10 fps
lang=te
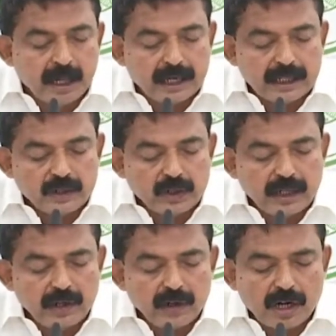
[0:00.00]
అలాగే
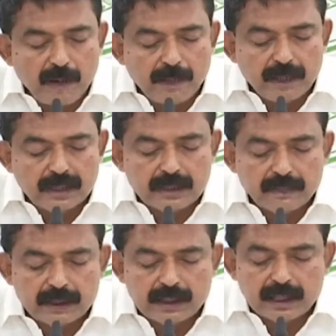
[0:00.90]
జూలైలో కాపు నేస్తం
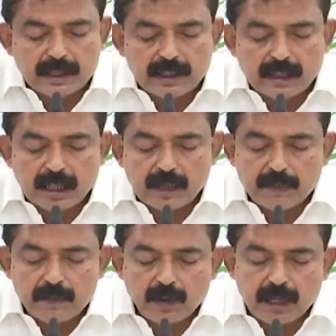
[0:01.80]
పథకం కింద
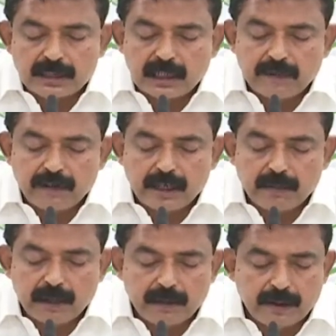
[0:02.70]
దాదాపు మూడు లక్షల ఇరవై
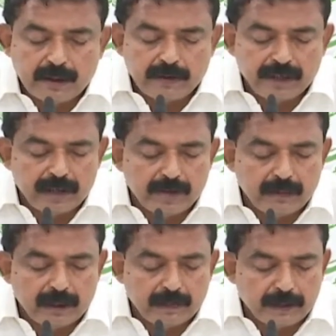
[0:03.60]
ఏడు వేల ఇరవై ఏడు
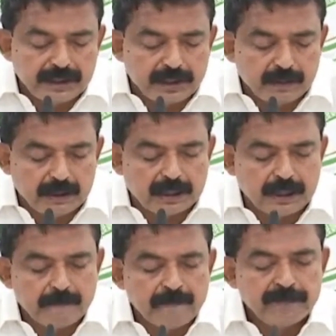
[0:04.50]
వేల మంది పైచీలకు మందికి